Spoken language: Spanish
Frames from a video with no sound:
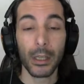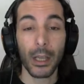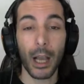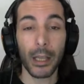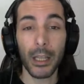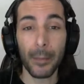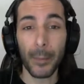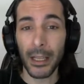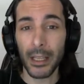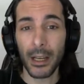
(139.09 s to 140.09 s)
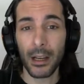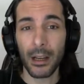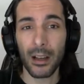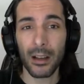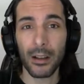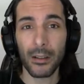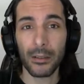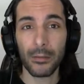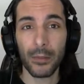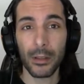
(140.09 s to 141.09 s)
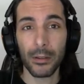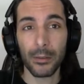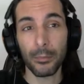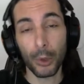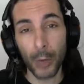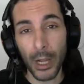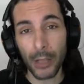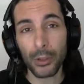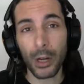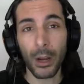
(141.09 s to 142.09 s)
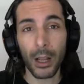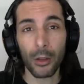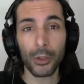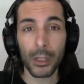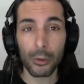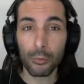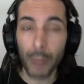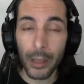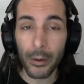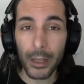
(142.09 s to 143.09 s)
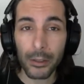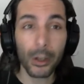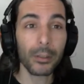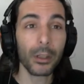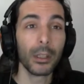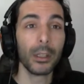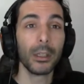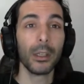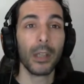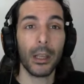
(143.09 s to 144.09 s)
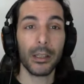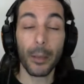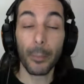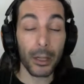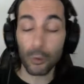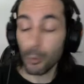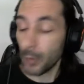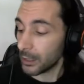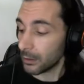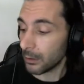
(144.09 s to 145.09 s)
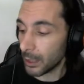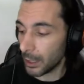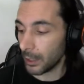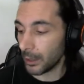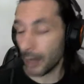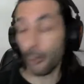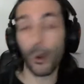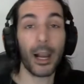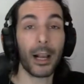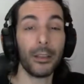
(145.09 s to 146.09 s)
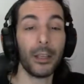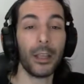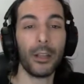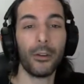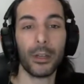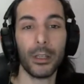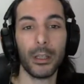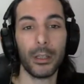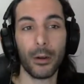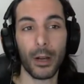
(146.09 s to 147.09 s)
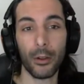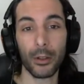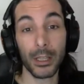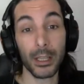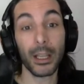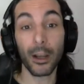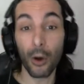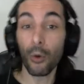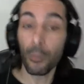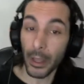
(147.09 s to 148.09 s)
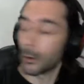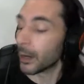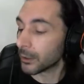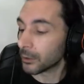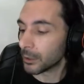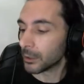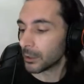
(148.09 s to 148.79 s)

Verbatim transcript: Aquí en España, em, por un año trabajado tenés un mes de vacaciones. Eh, siempre es un mes, da igual la cantidad de años que he trabajado, así que tengo un mes de vacaciones.